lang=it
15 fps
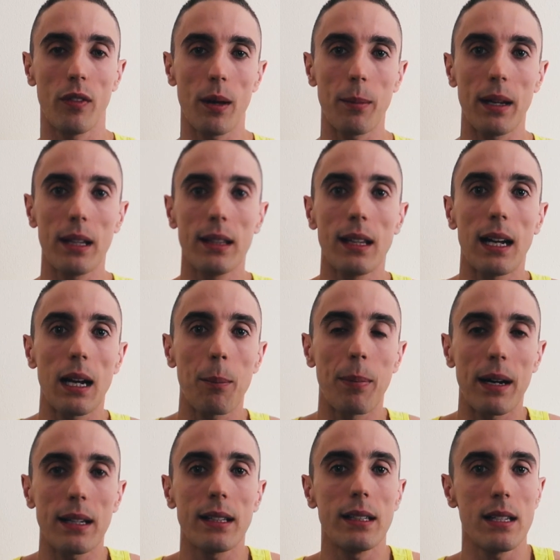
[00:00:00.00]
ovviamente alla
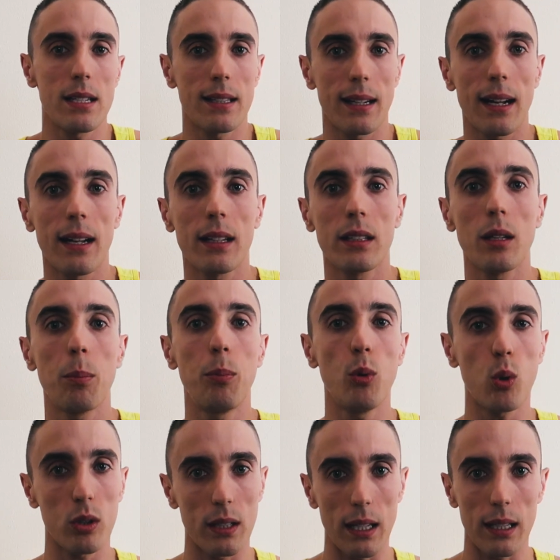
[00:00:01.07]
parte di strength
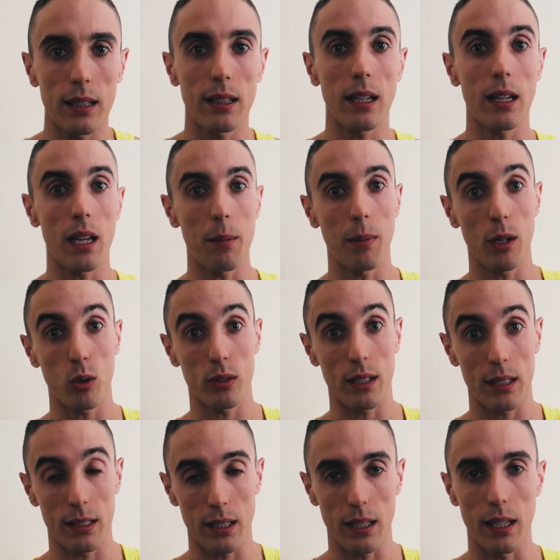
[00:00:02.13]
più 80 e meno
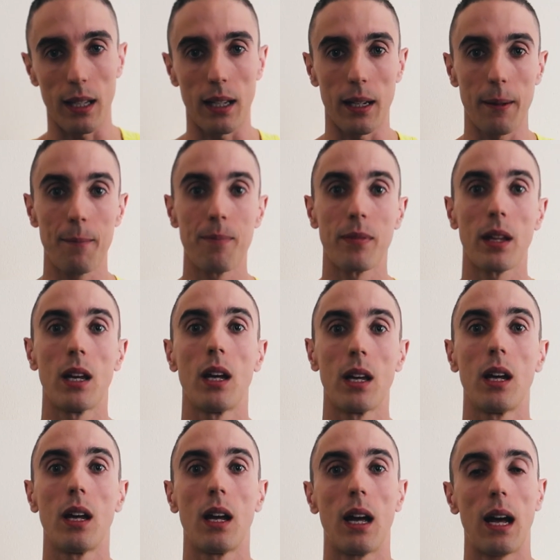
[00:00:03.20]
80 kg.
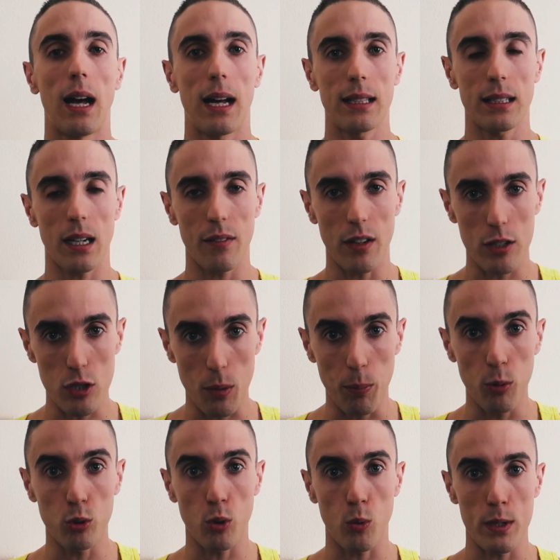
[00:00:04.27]
Attraverso
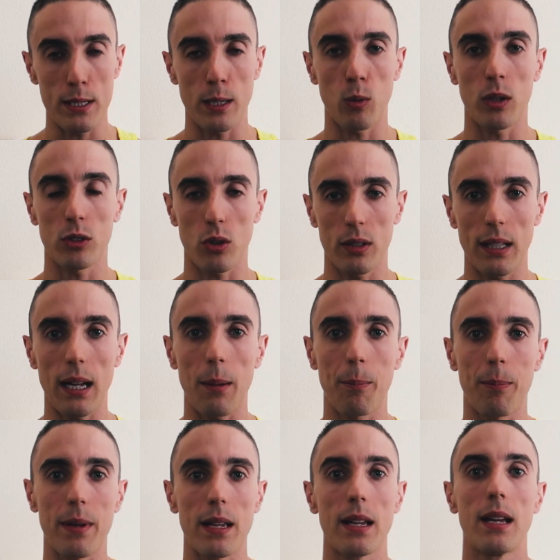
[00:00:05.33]
appunto queste quattro
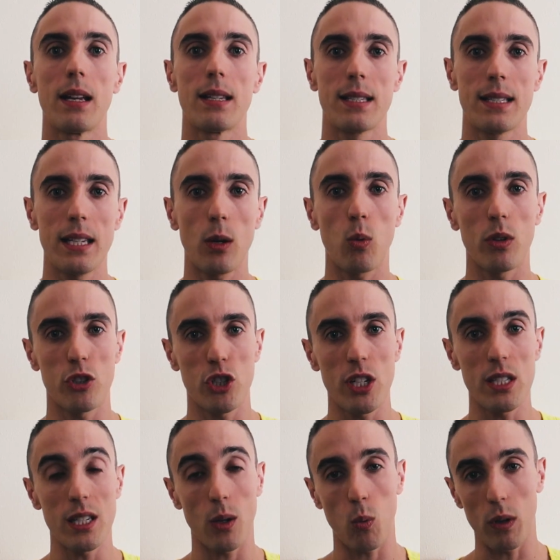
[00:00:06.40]
tappe si,
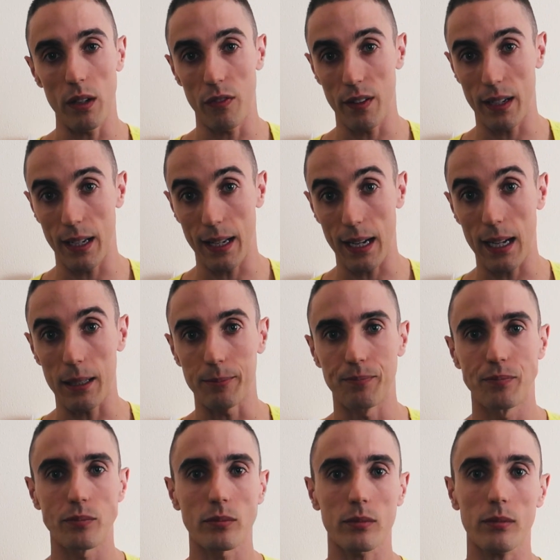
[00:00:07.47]
ci si qualificherà